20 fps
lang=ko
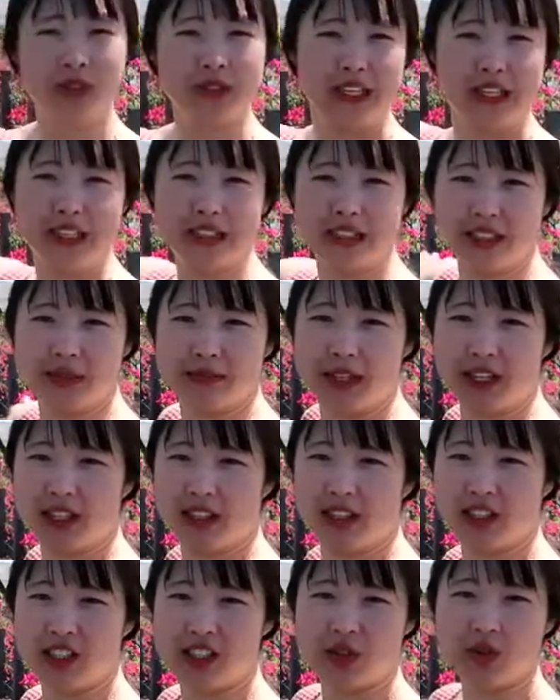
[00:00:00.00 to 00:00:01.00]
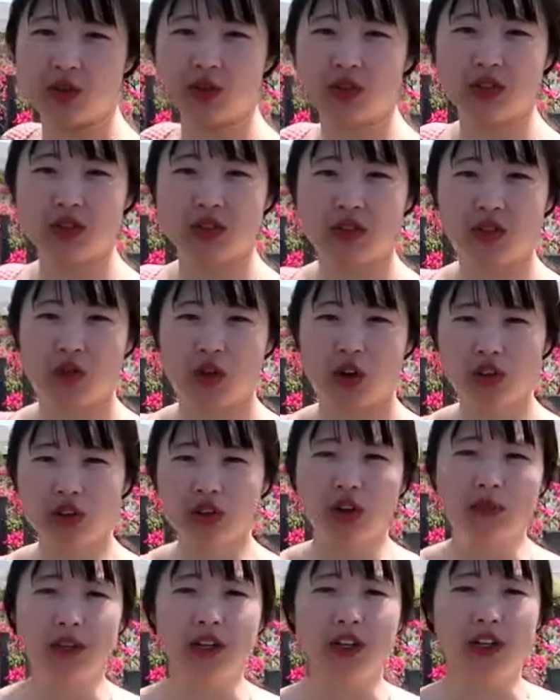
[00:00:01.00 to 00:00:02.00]
알겠지만 이 리조트는
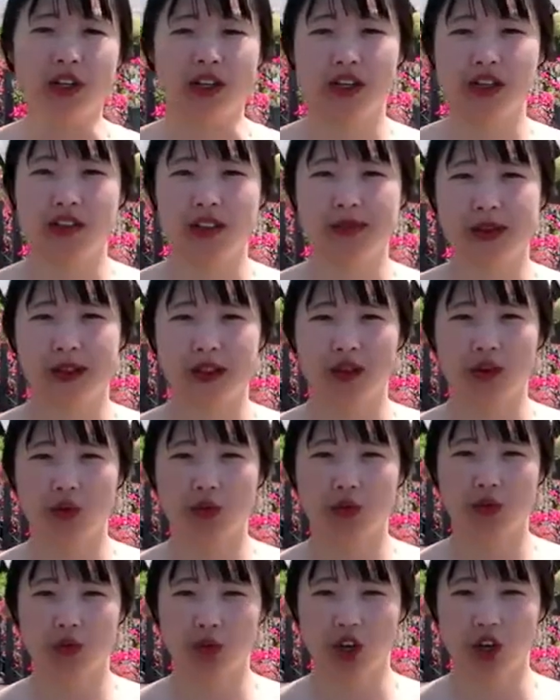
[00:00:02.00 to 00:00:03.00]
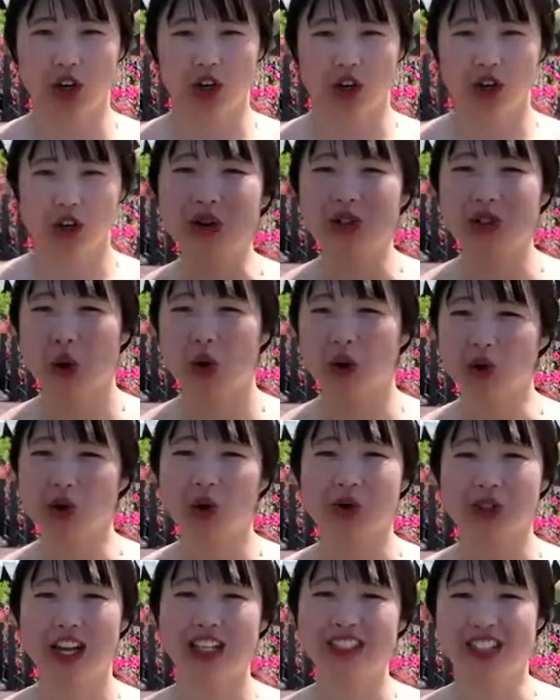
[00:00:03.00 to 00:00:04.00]
워터빌라 객실밖에 없고요. 그 어떤
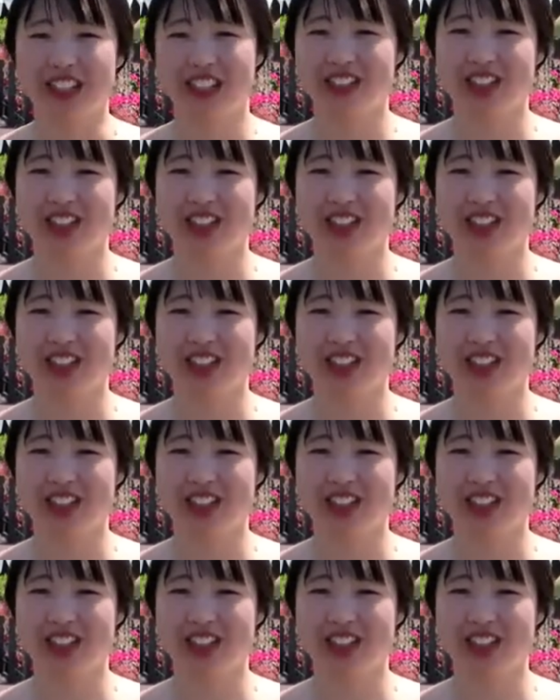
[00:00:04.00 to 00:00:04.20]
객실을